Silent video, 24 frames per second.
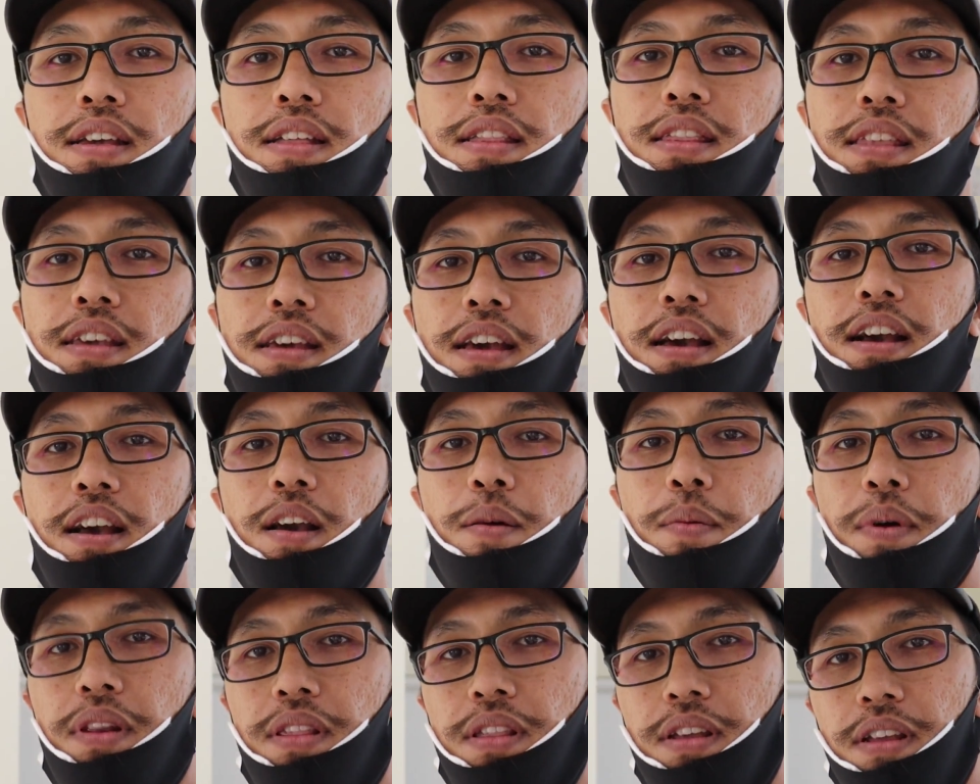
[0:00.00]
tiga
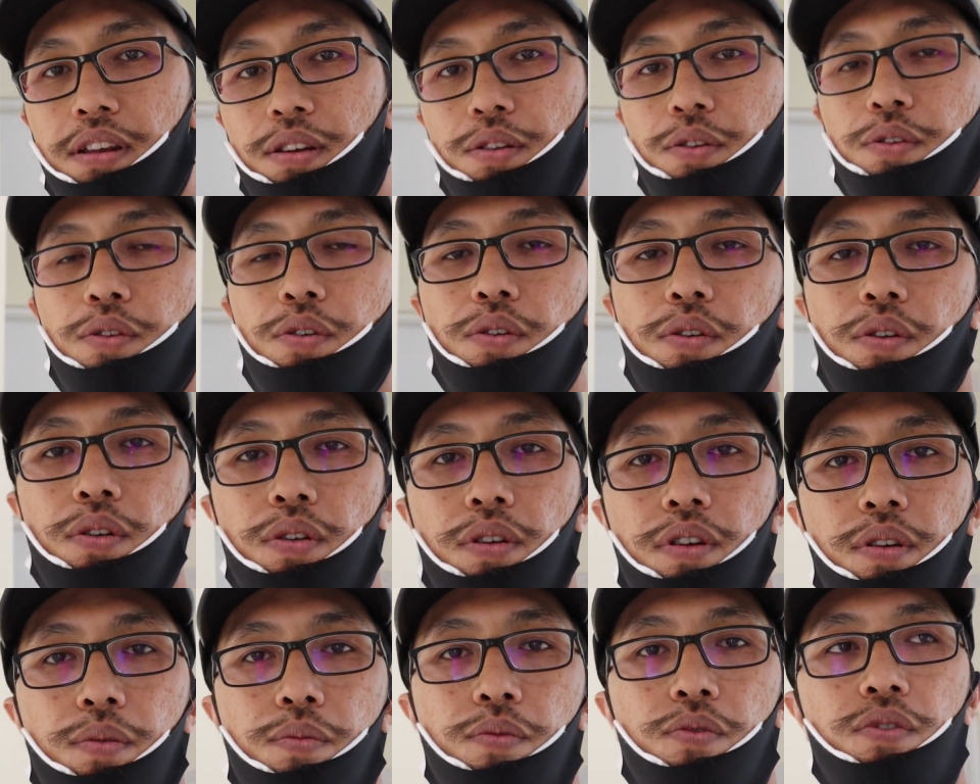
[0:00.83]
kamar tidur,
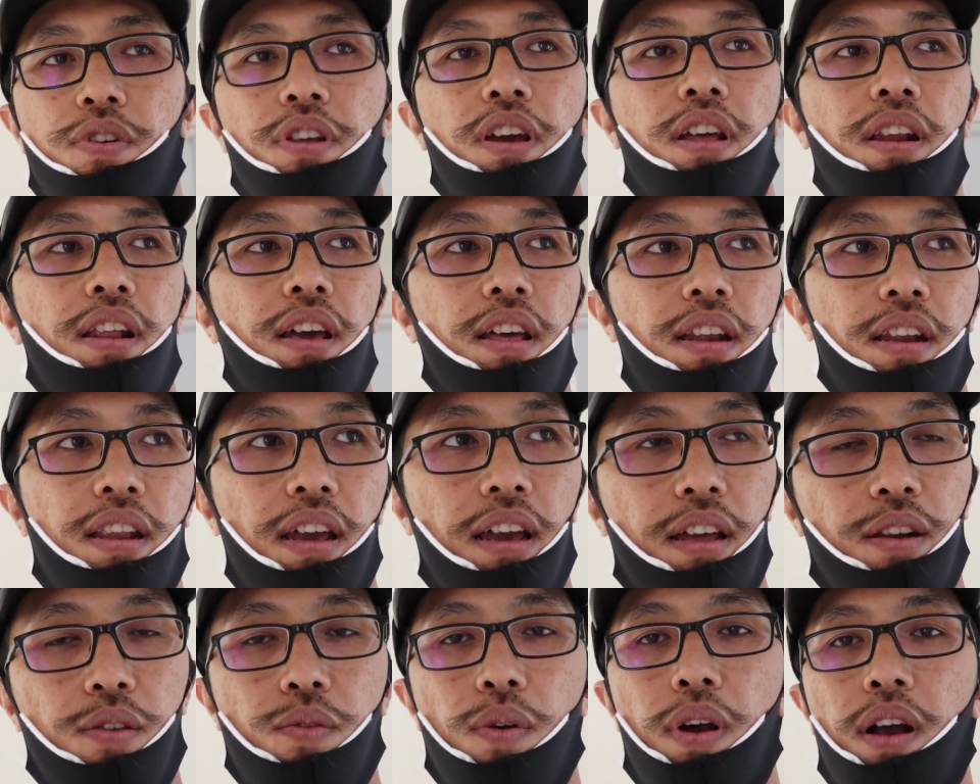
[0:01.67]
kemudian
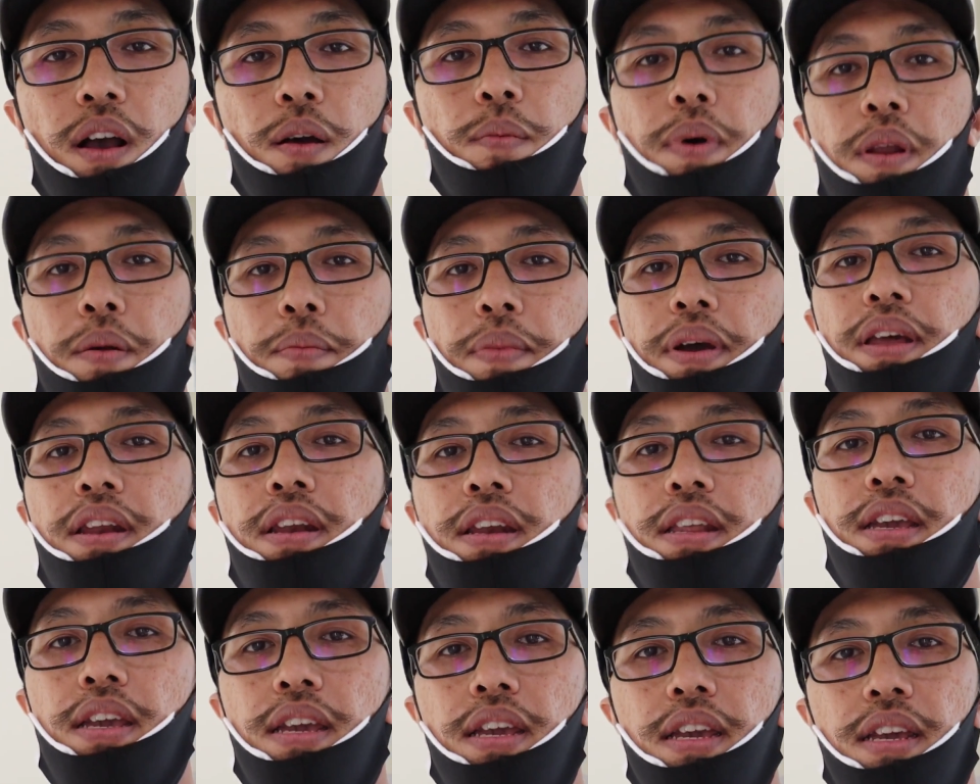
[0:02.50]
ada dua kamar
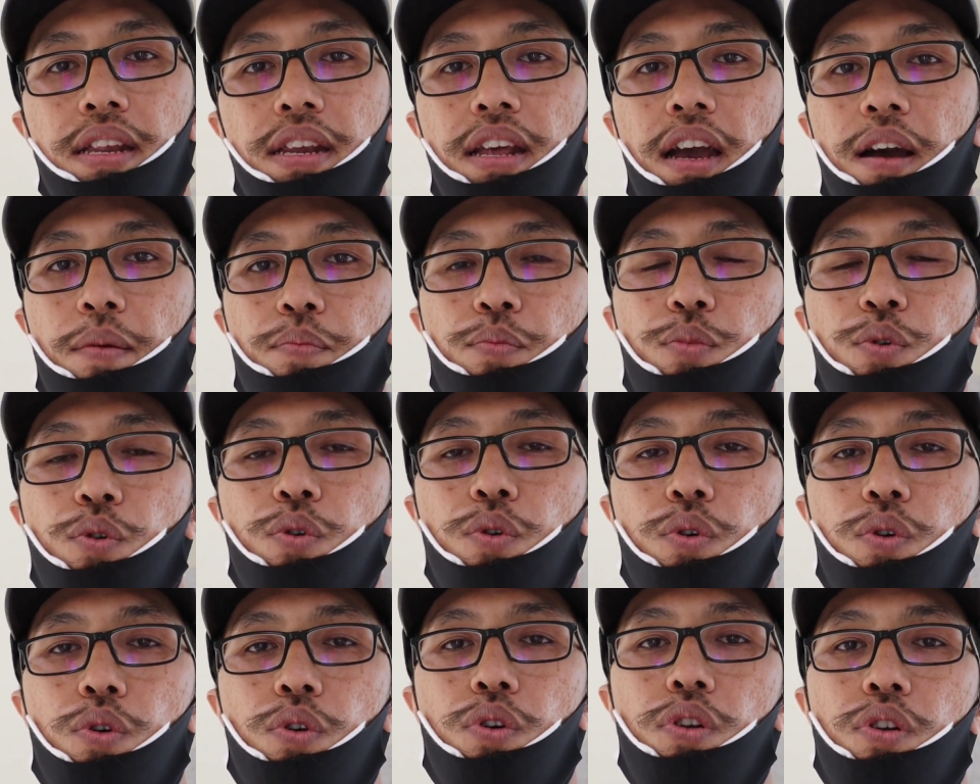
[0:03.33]
mandi,
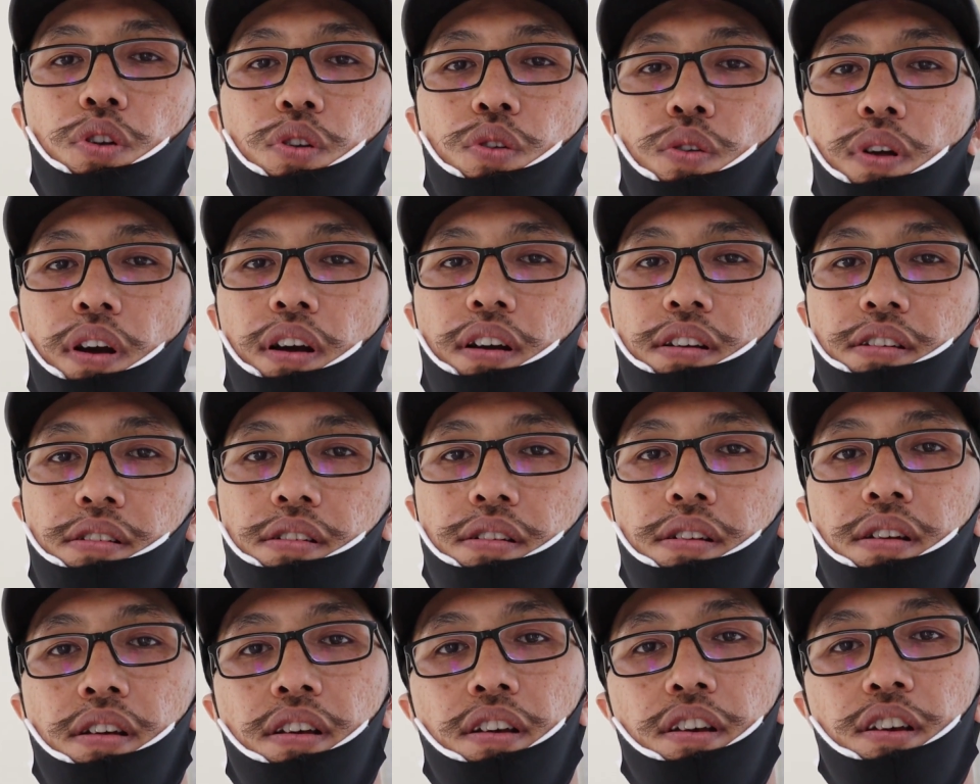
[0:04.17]
dapur, ruang
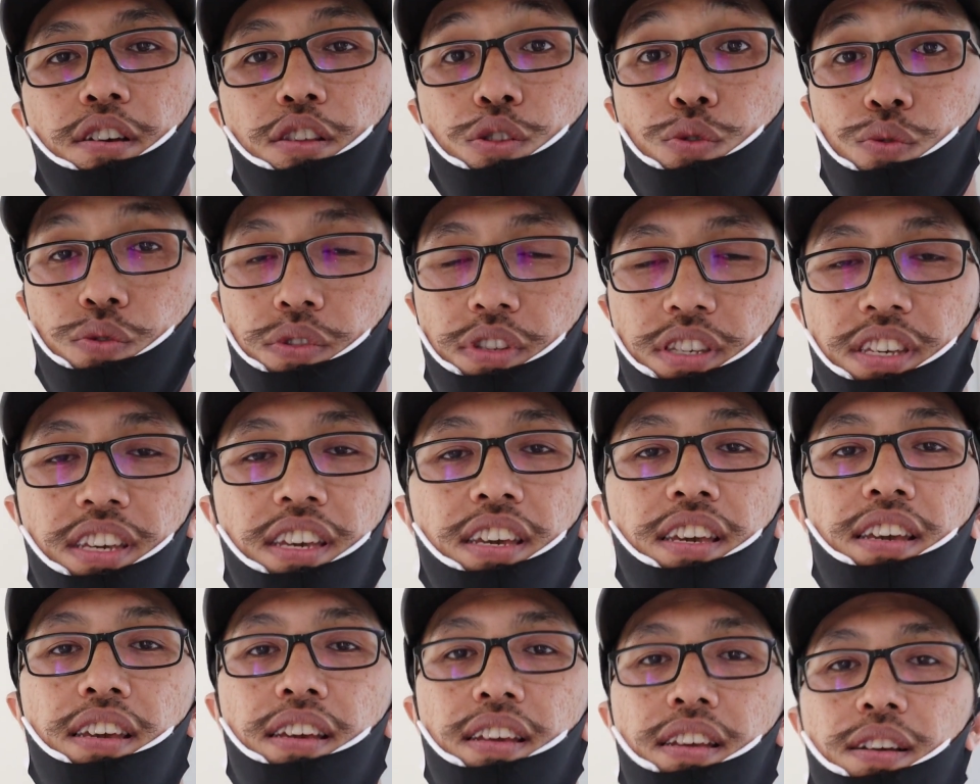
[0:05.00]

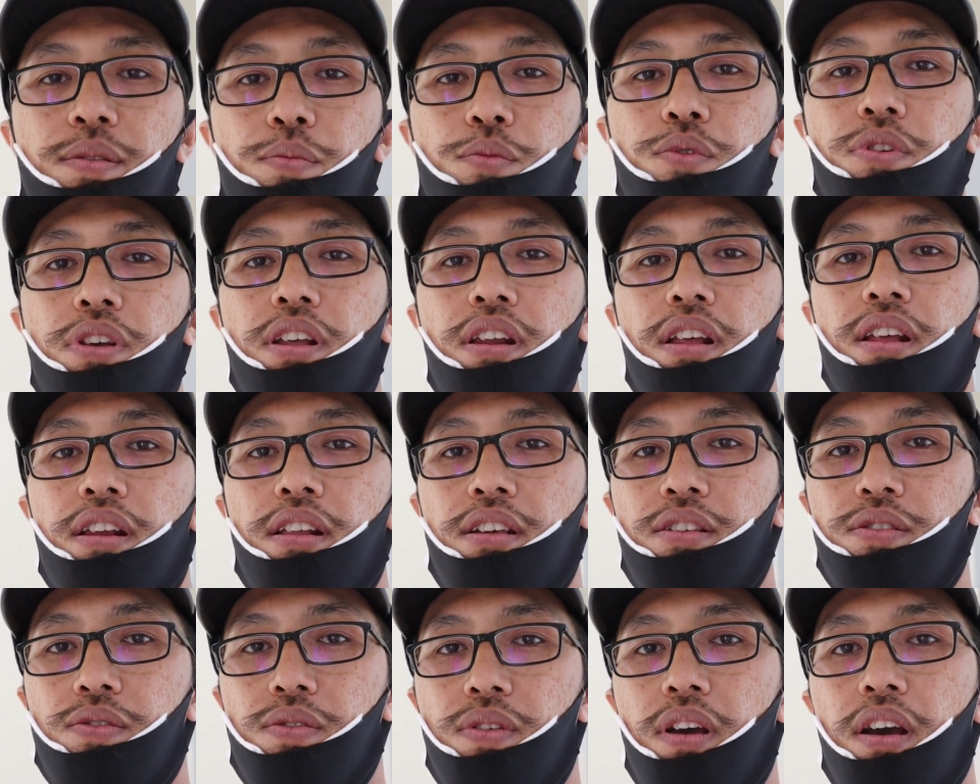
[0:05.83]
cuci, kemudian ada
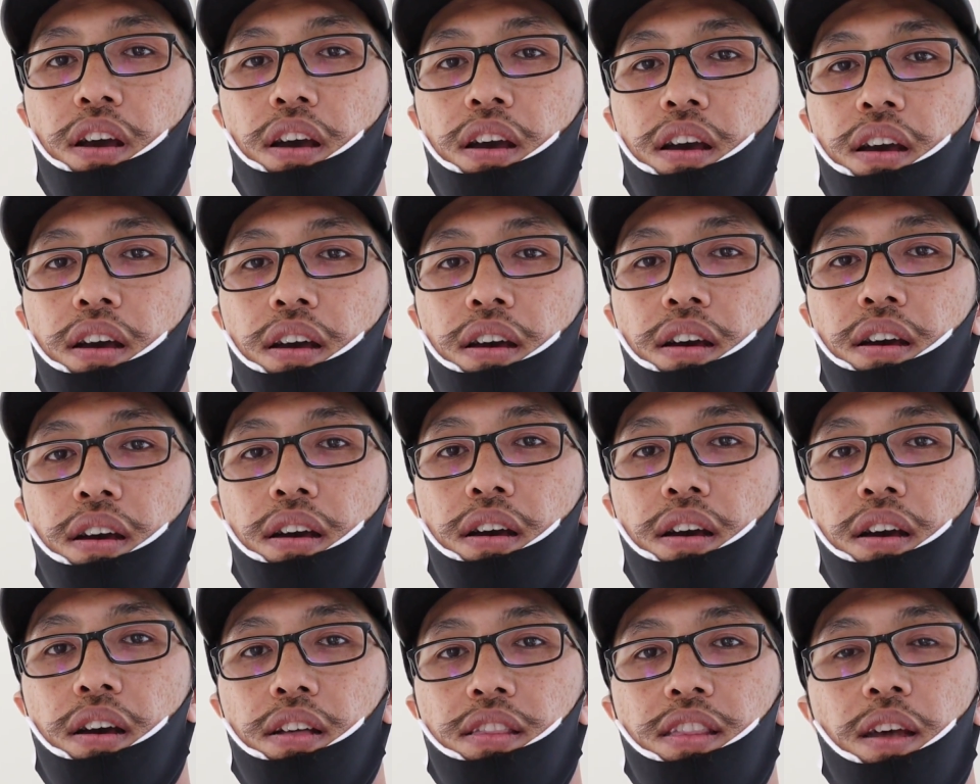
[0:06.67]
juga
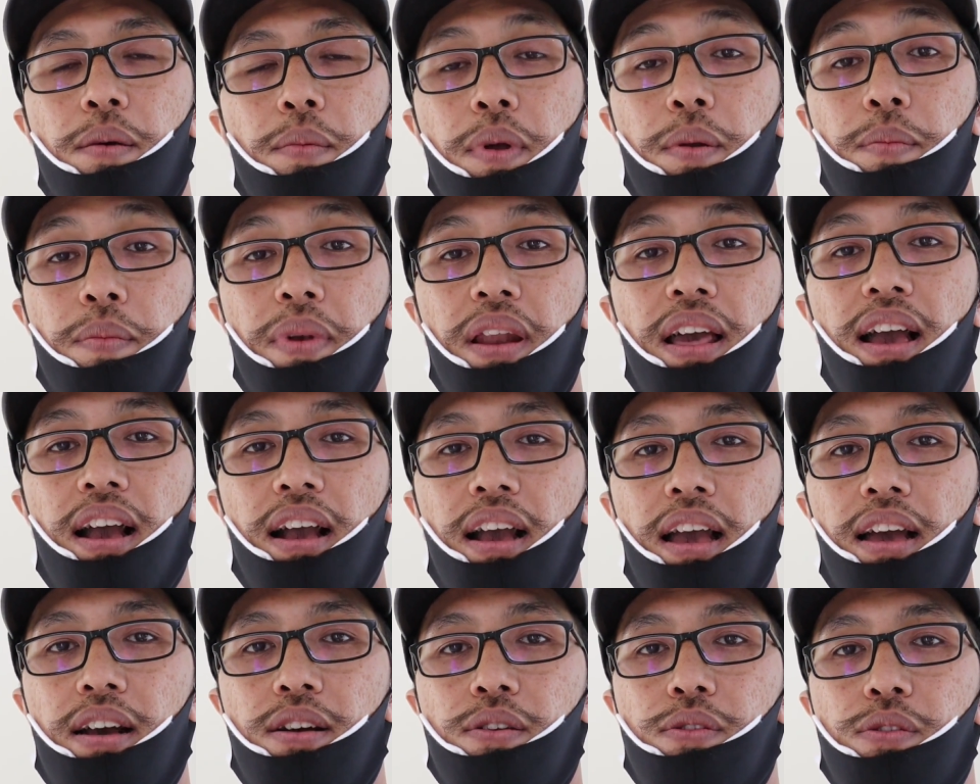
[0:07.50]
uh, taman
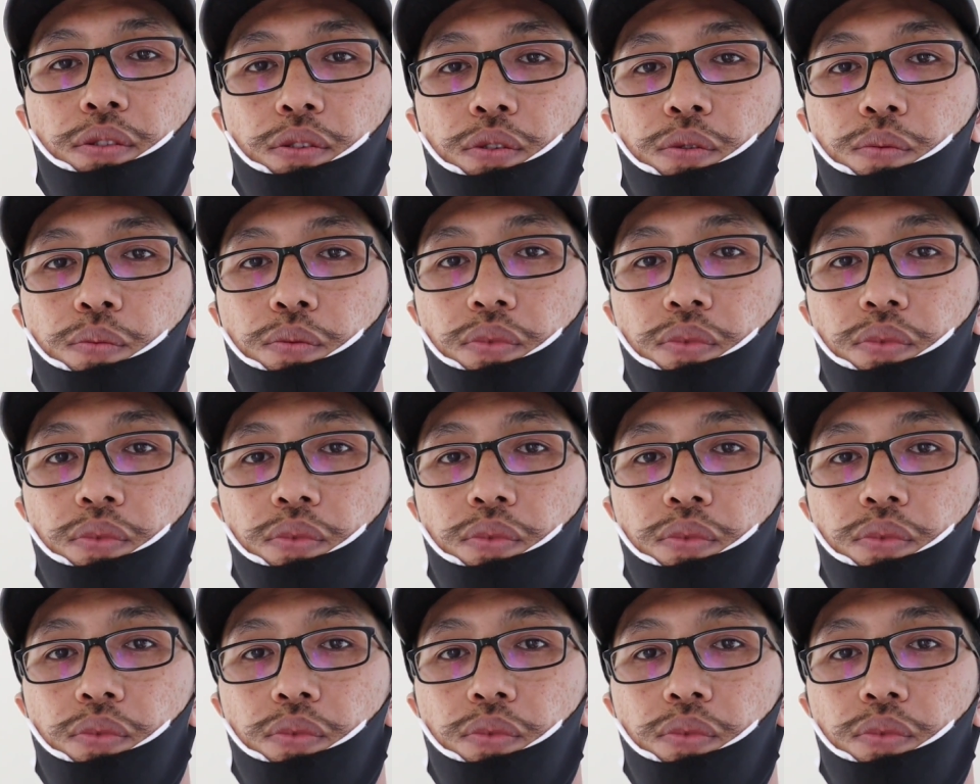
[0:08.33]
belakang untuk